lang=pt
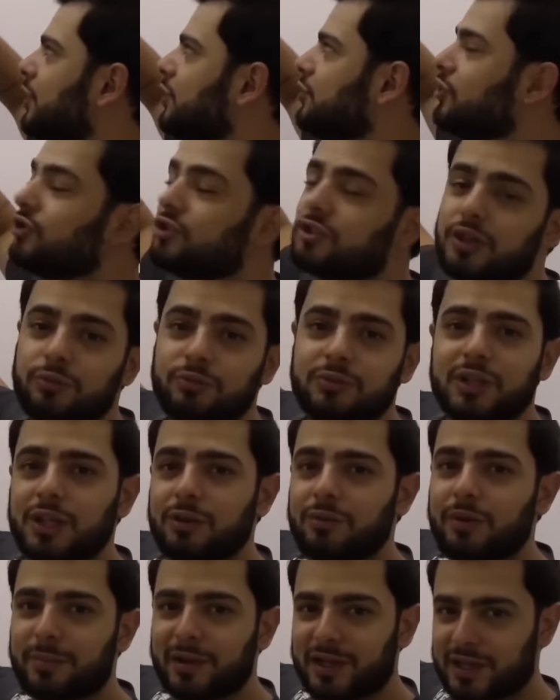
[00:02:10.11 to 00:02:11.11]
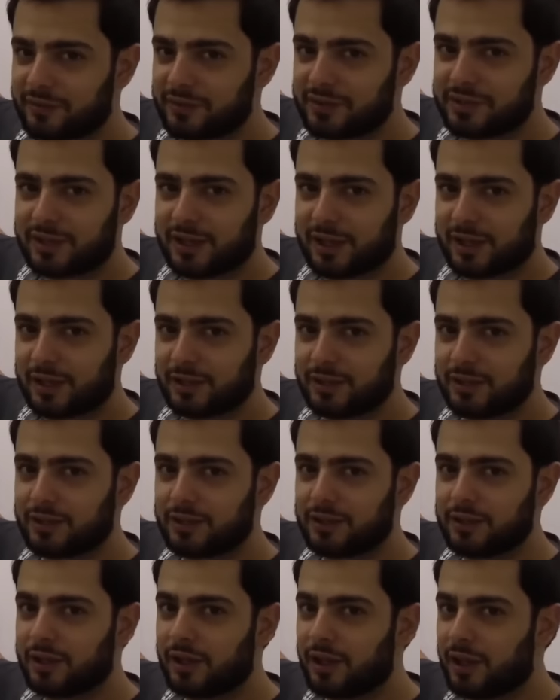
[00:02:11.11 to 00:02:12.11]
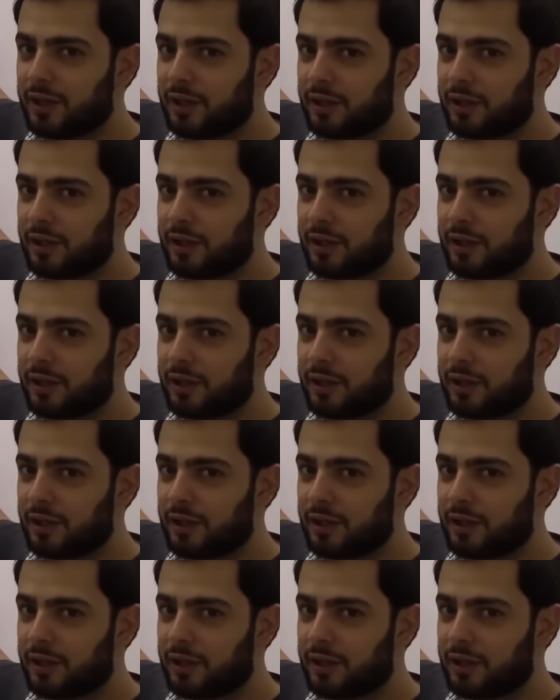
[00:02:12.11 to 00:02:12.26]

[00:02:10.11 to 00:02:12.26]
e a gente não tem uma palavra destacada aqui,